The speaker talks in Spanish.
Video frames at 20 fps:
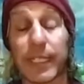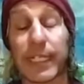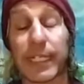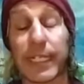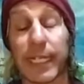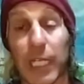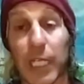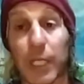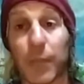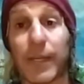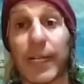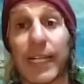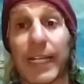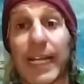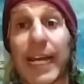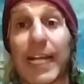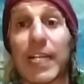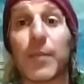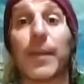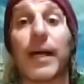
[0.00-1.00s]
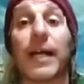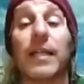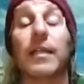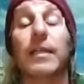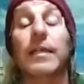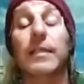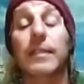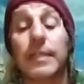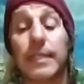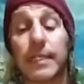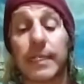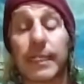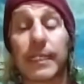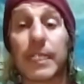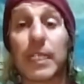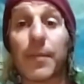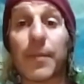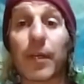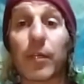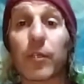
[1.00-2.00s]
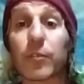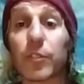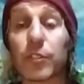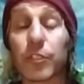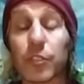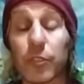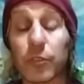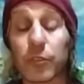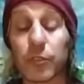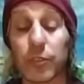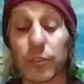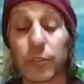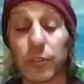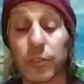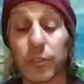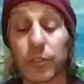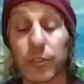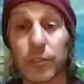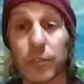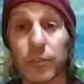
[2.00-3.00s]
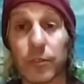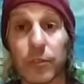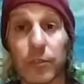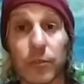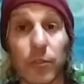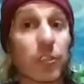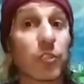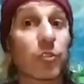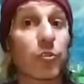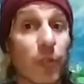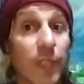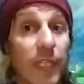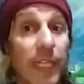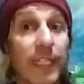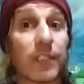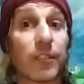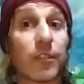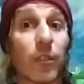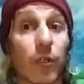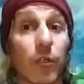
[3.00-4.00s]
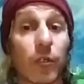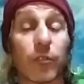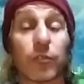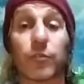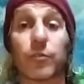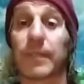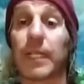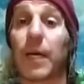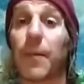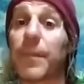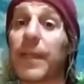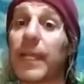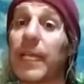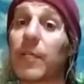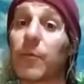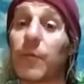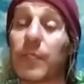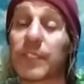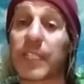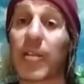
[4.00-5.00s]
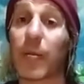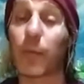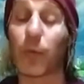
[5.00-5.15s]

increíble animal que lleva con nosotros construyendo también nuestra